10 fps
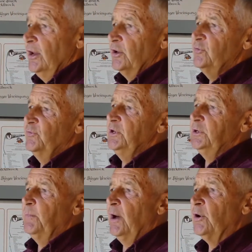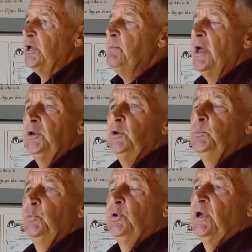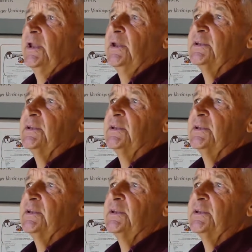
Das findet man auch immer in den Büchern.